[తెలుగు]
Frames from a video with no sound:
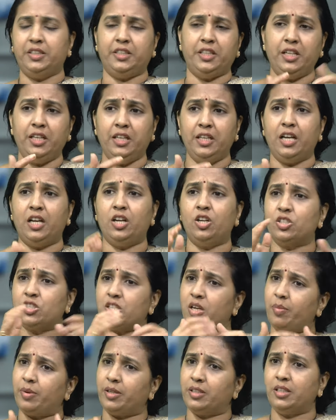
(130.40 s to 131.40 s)
ఢిల్లీ వెళ్ళి వచ్చినప్పుడు
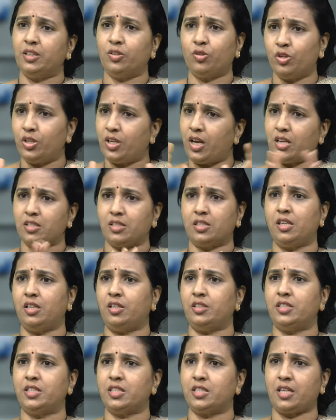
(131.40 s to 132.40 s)
వచ్చినప్పుడన్నీ కొన్ని ఆస్తులు
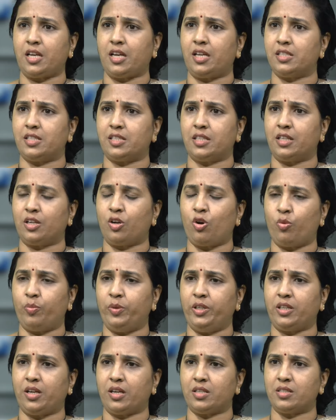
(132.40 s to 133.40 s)
ఇచ్చేసేయాల్సిందే
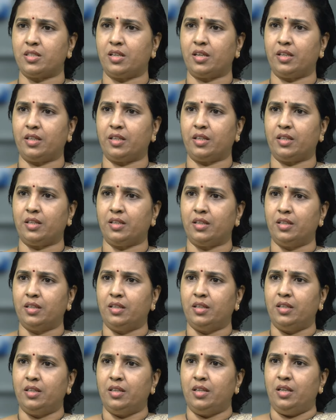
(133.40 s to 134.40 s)
గవర్నమెంట్ ఆస్తులన్నీ
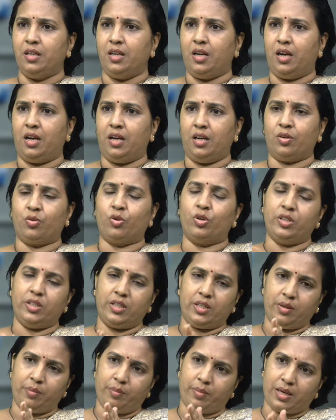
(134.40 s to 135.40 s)

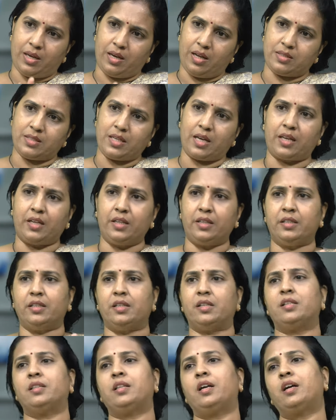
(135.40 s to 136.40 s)
కొన్ని మళ్ళా
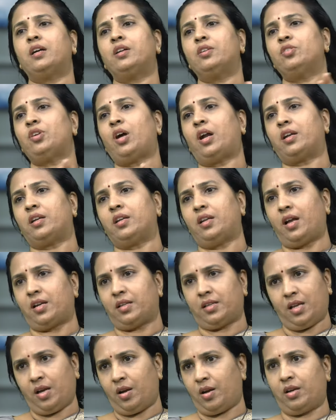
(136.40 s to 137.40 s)
సెక్రటరేట్ల దగ్గర
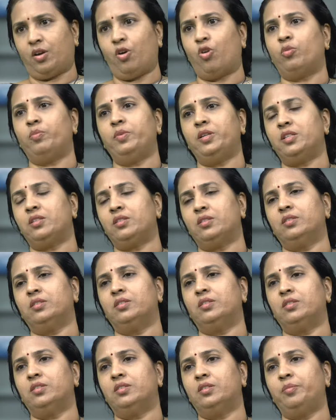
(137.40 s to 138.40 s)
అట్లా గవర్నమెంట్
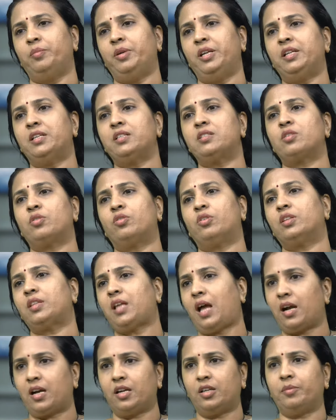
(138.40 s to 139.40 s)
బిల్డింగ్స్ని కూడా
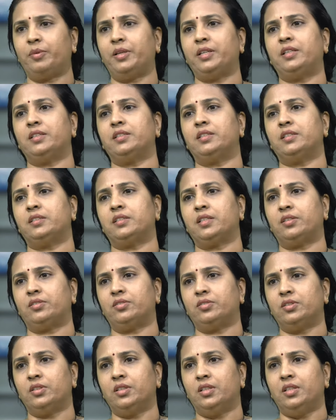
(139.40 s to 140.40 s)
తాకట్టు పెట్టేసేసాడు